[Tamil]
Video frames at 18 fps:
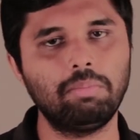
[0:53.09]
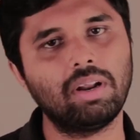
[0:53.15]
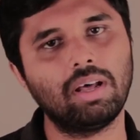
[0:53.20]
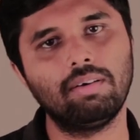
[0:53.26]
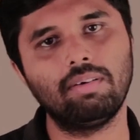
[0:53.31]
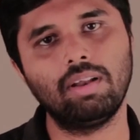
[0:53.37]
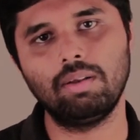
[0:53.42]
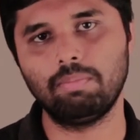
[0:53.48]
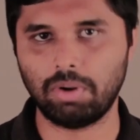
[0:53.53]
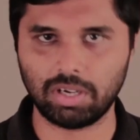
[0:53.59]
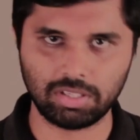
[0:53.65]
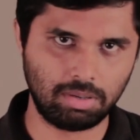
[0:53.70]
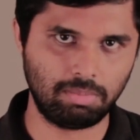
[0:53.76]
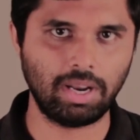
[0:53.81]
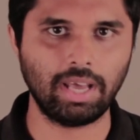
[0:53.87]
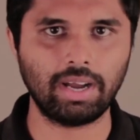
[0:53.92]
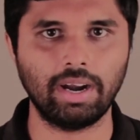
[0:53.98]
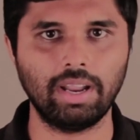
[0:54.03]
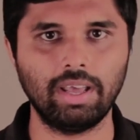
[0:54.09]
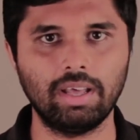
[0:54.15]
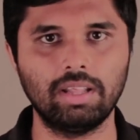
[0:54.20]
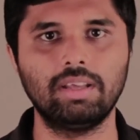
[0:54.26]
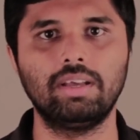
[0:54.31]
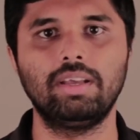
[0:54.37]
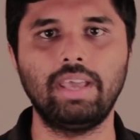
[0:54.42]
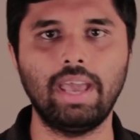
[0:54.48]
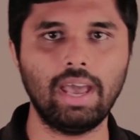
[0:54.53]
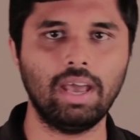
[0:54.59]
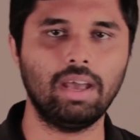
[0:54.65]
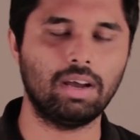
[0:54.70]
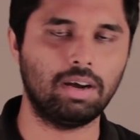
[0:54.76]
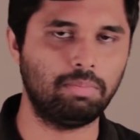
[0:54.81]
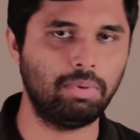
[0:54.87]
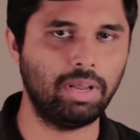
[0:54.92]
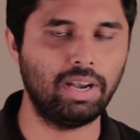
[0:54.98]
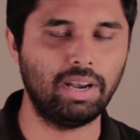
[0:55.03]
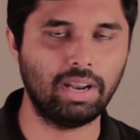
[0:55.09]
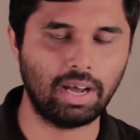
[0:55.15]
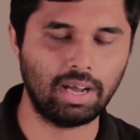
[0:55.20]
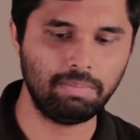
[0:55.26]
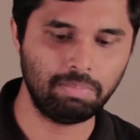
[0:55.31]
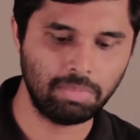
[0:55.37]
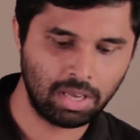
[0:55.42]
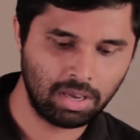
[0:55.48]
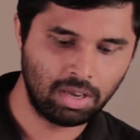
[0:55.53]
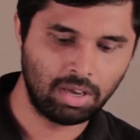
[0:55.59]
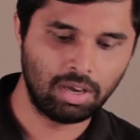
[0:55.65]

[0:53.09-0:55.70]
டைம் ட்ராவல் பாசிபிளே கிடையாது ஏன் அப்படின்னா